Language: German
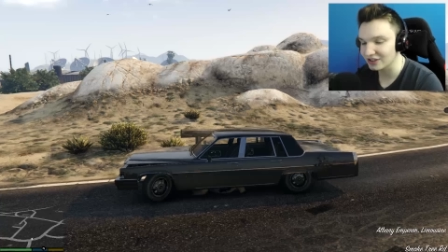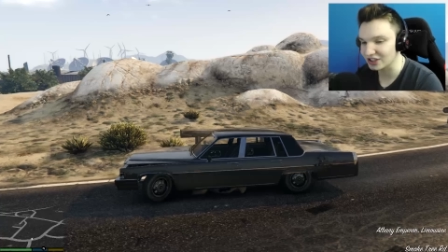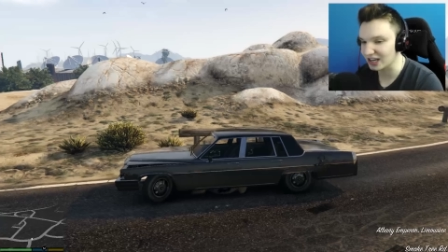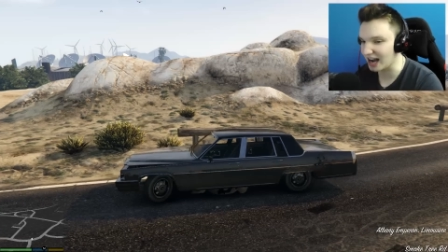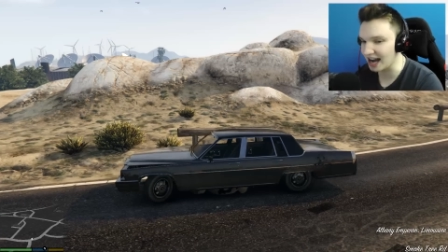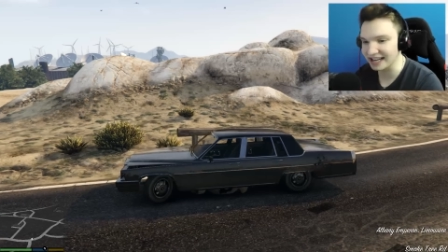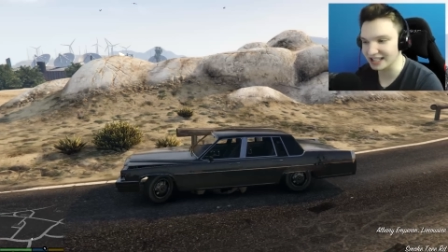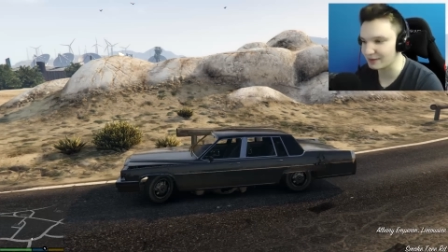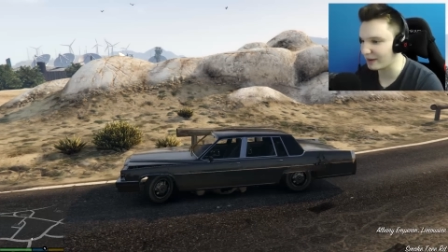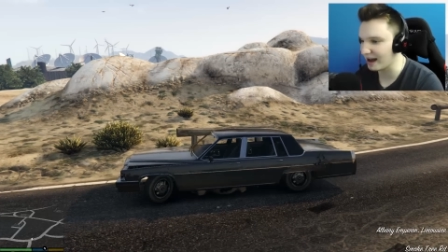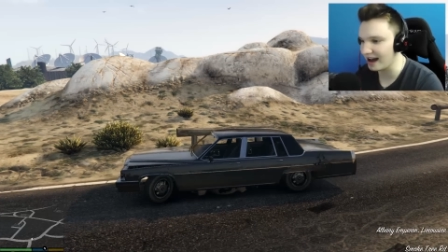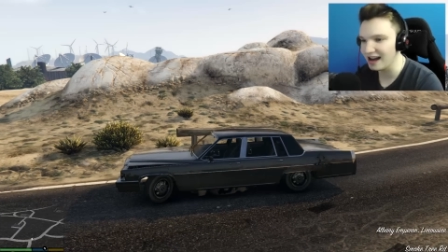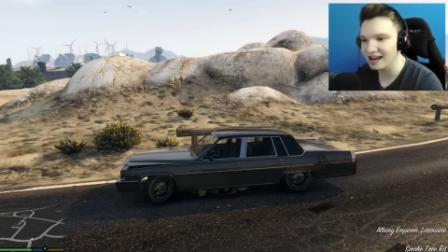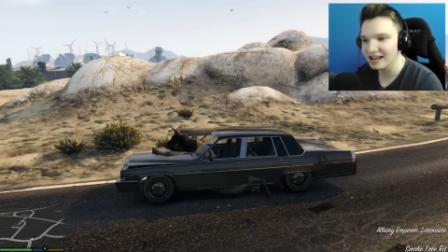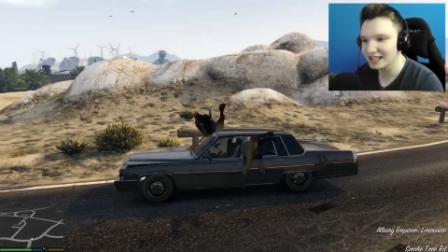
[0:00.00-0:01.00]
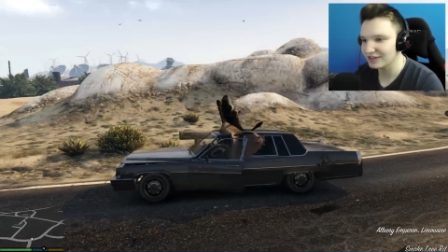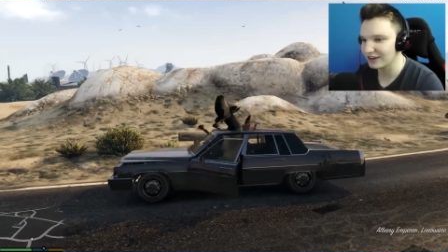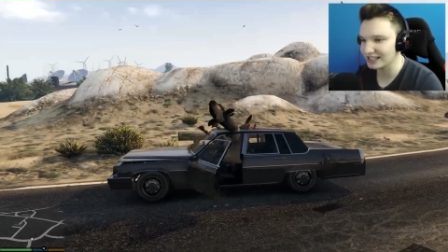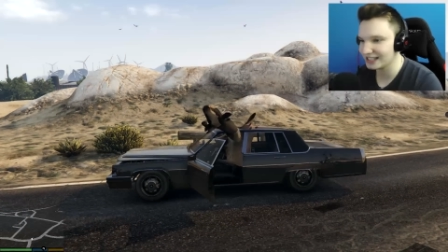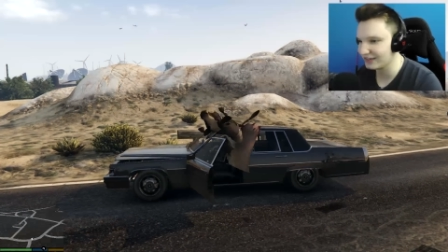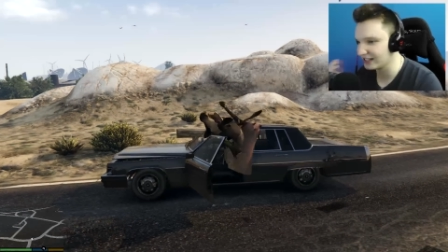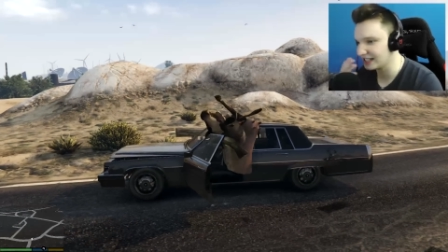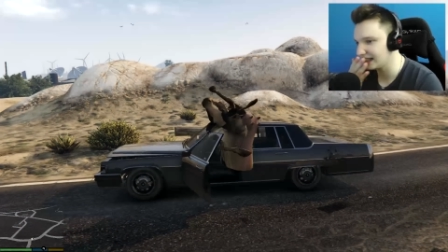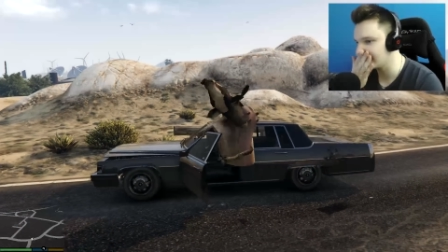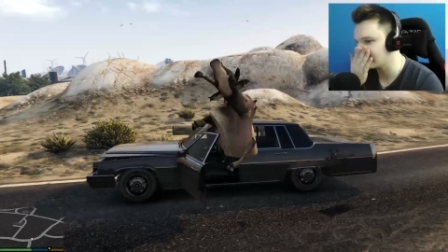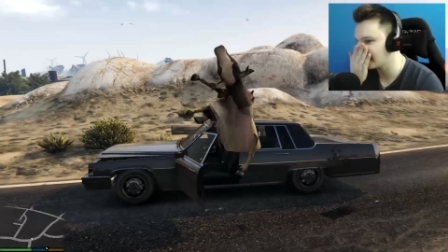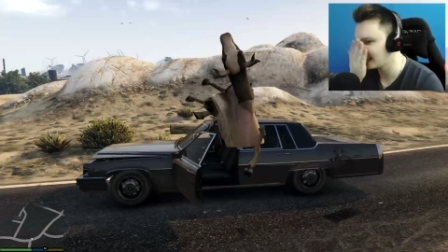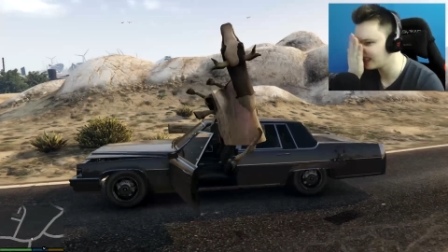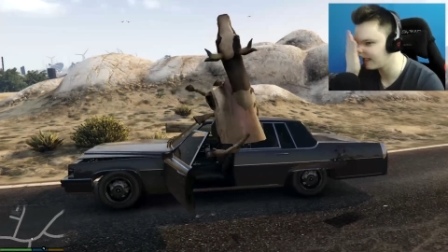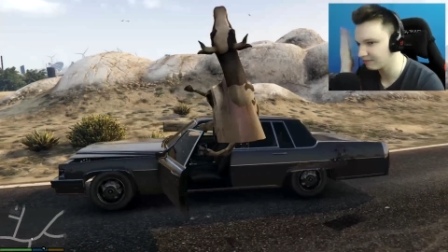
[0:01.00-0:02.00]
Verstehe gar nichts mehr. Ich weiß nicht, was die
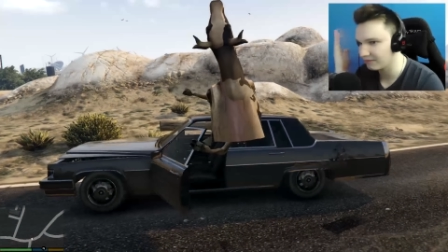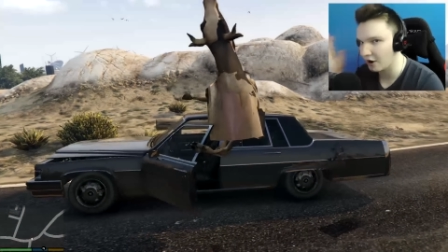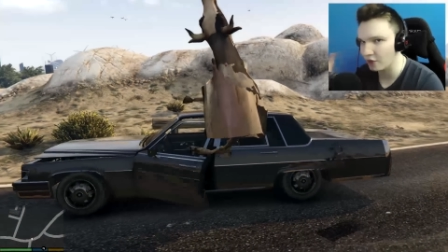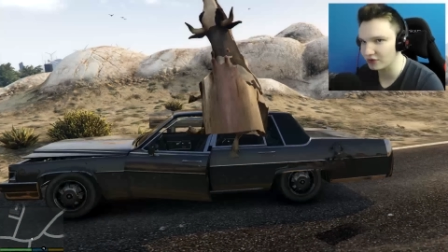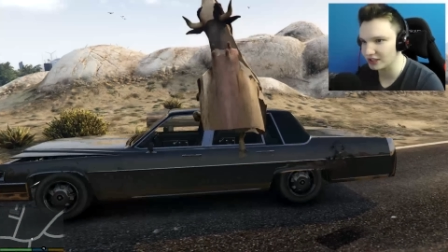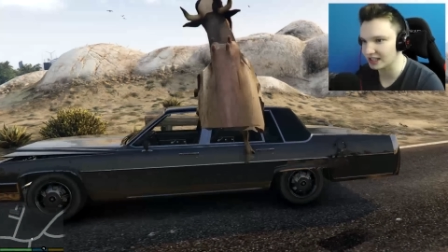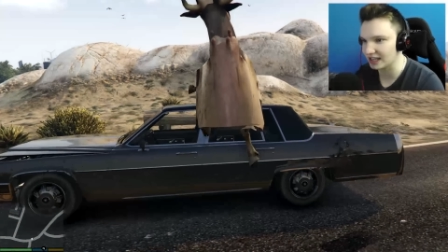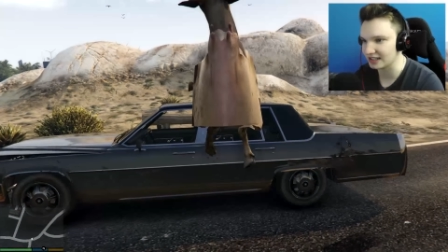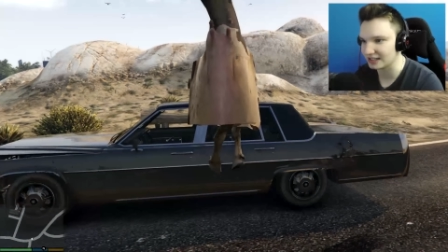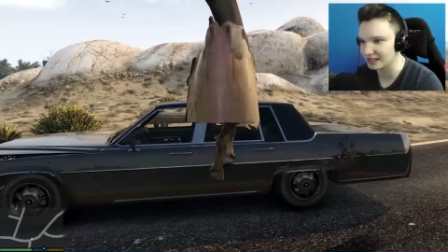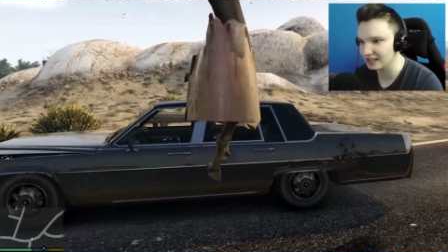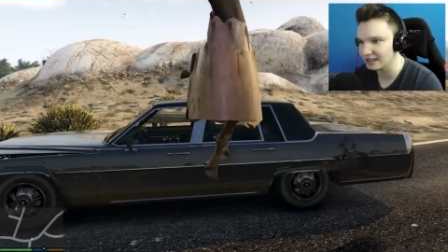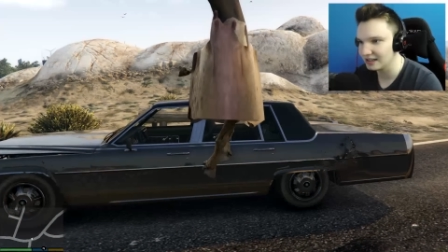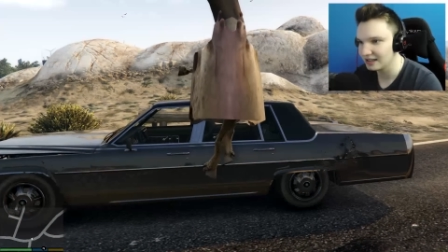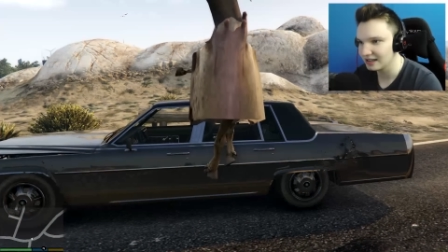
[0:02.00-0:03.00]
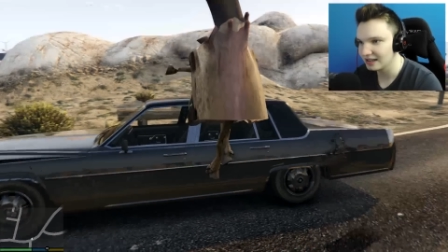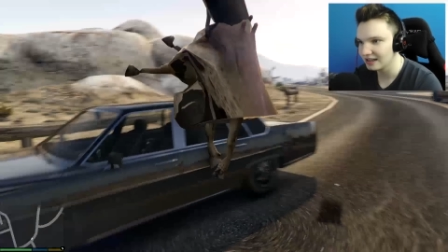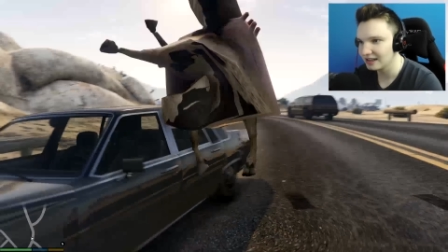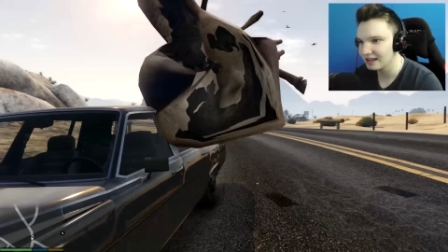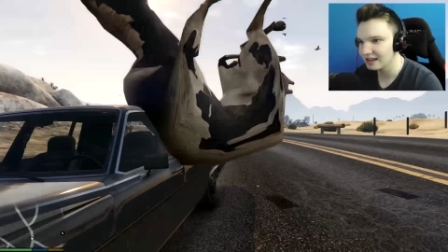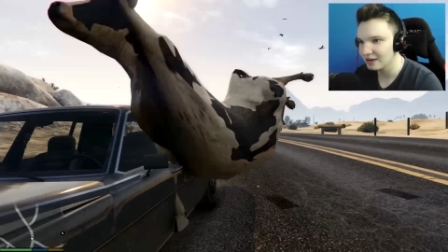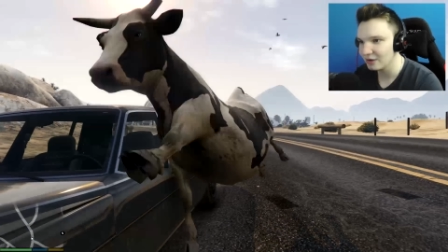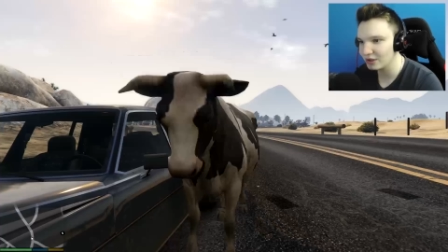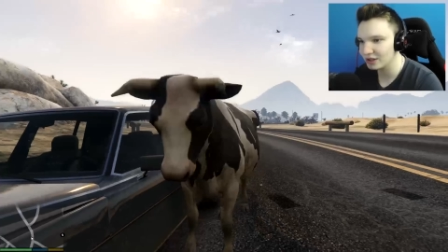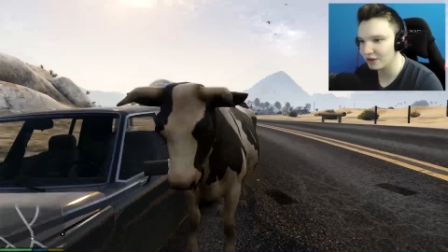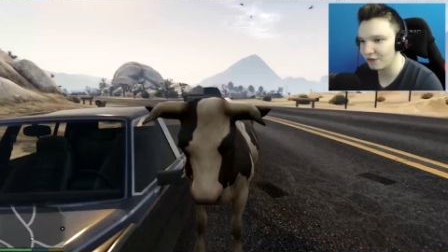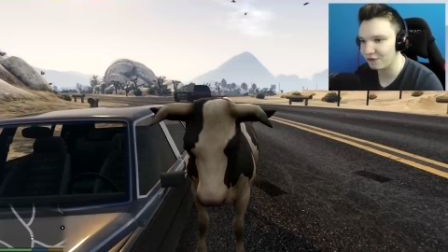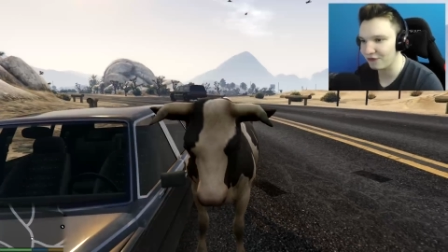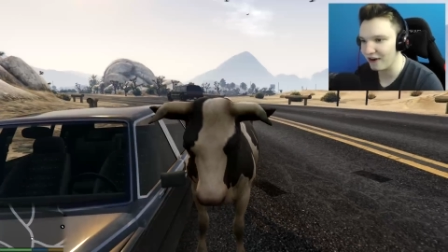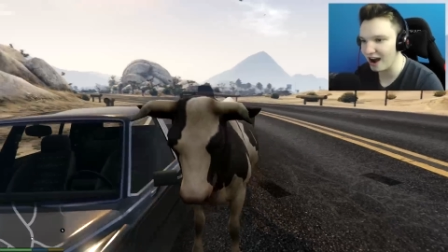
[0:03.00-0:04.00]
Zeit auf sich hatte. What the
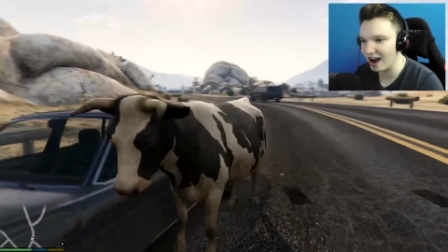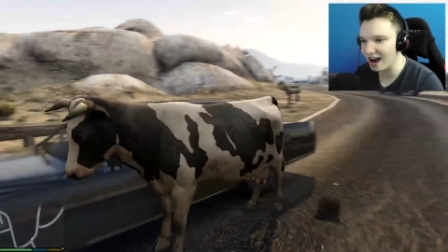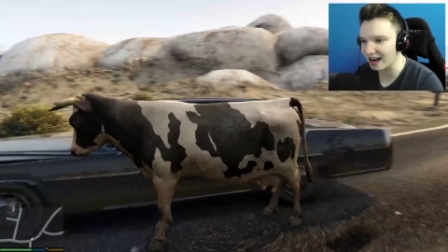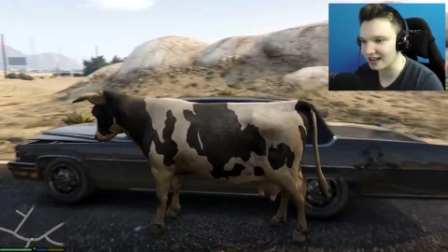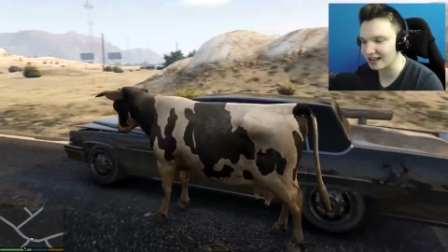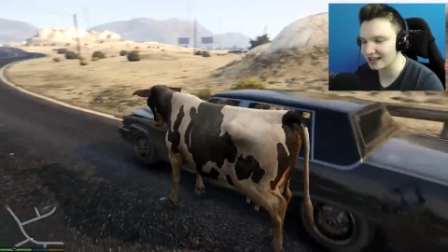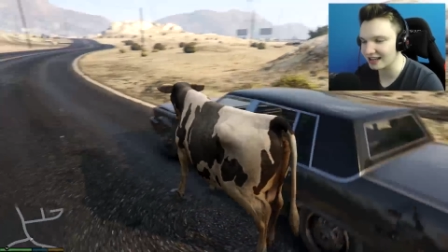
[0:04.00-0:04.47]
fuck?